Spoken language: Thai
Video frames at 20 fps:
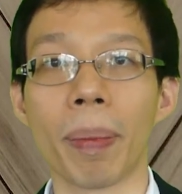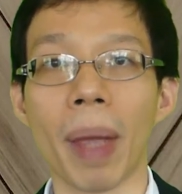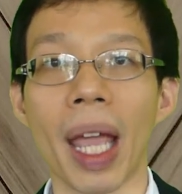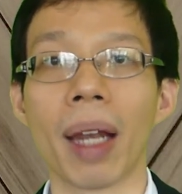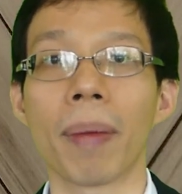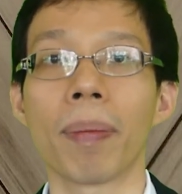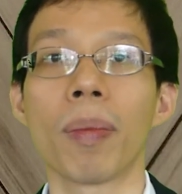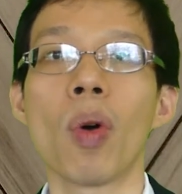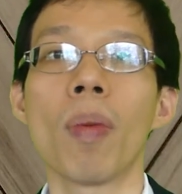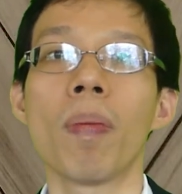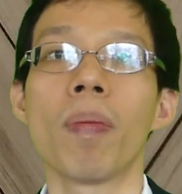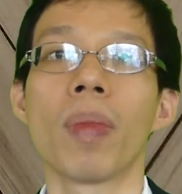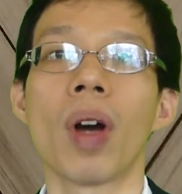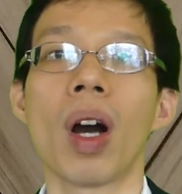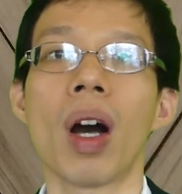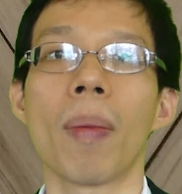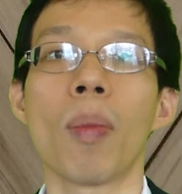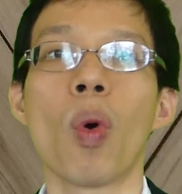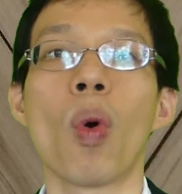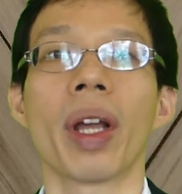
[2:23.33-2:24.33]
11 ปุ๊บ
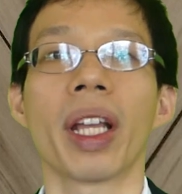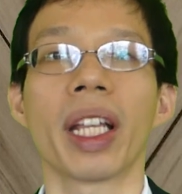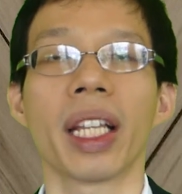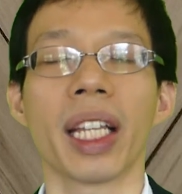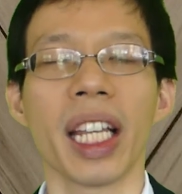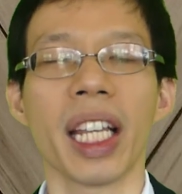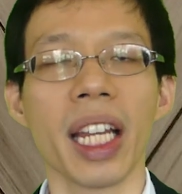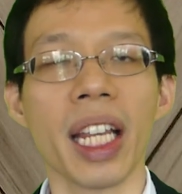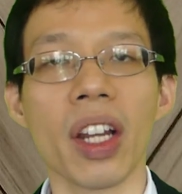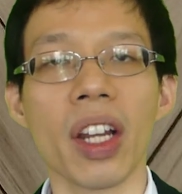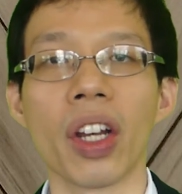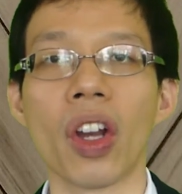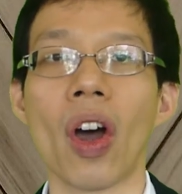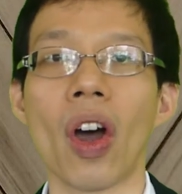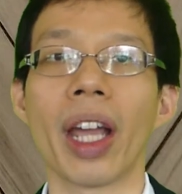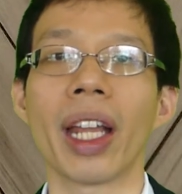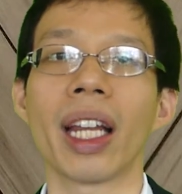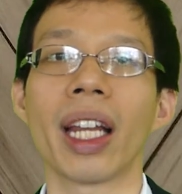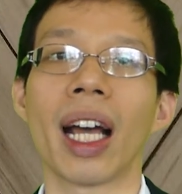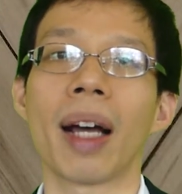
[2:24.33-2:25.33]
ก็บวกอีกนิดๆหน่
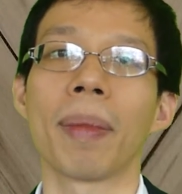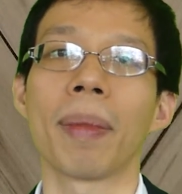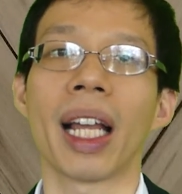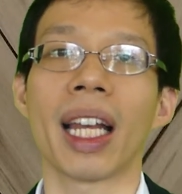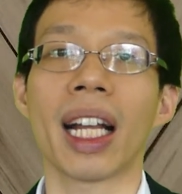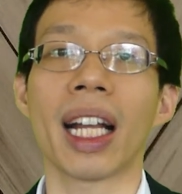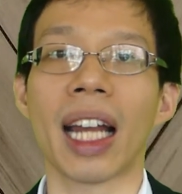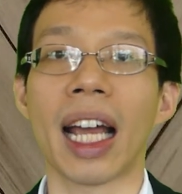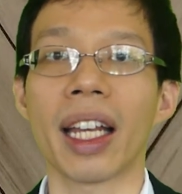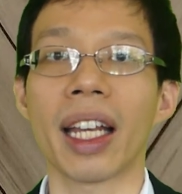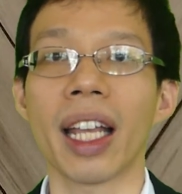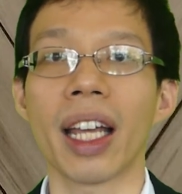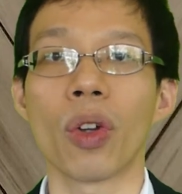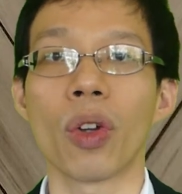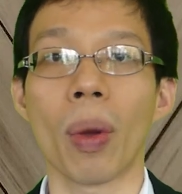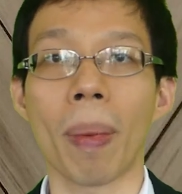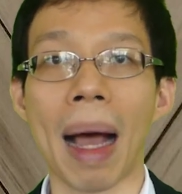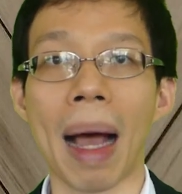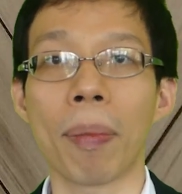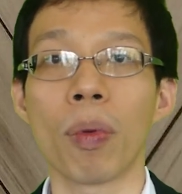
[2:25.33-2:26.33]
อยๆนะครับและดังนั้นเนี่ย
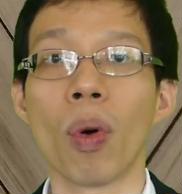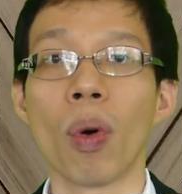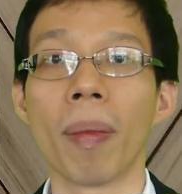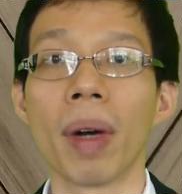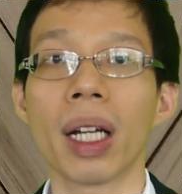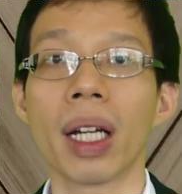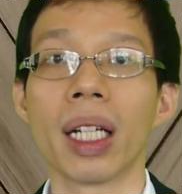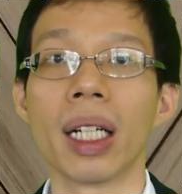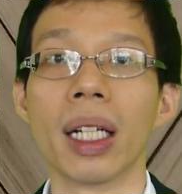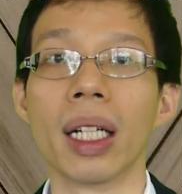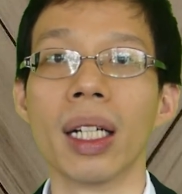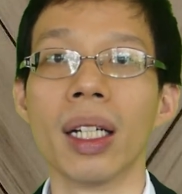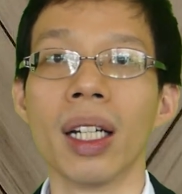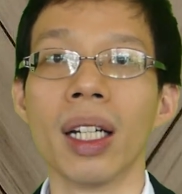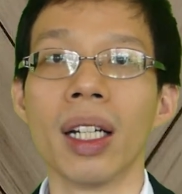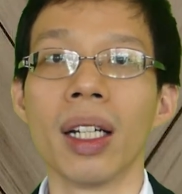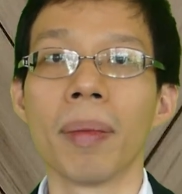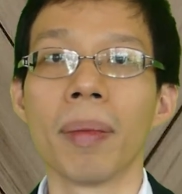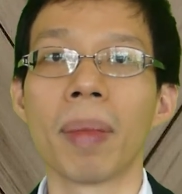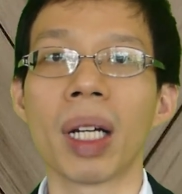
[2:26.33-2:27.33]
โดยภาพรวมก็คือ
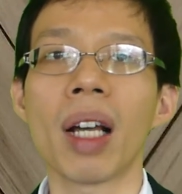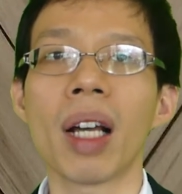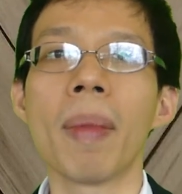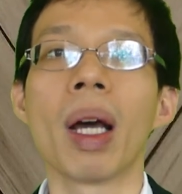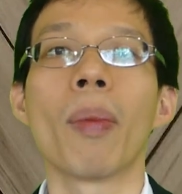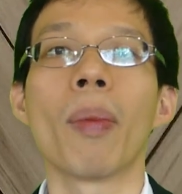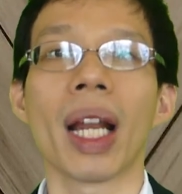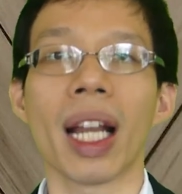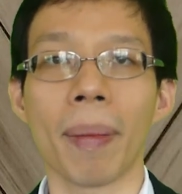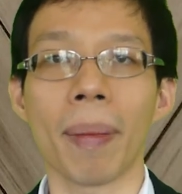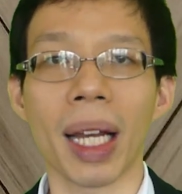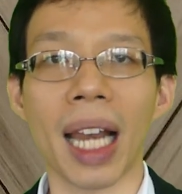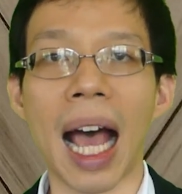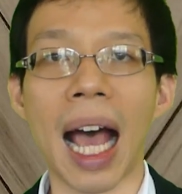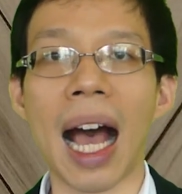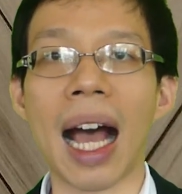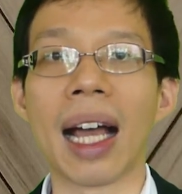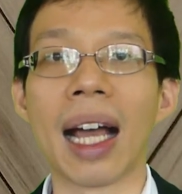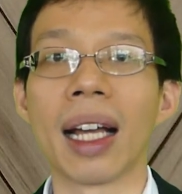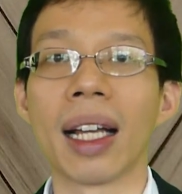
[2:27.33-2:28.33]
มันก็เหมือนวันธรรมดา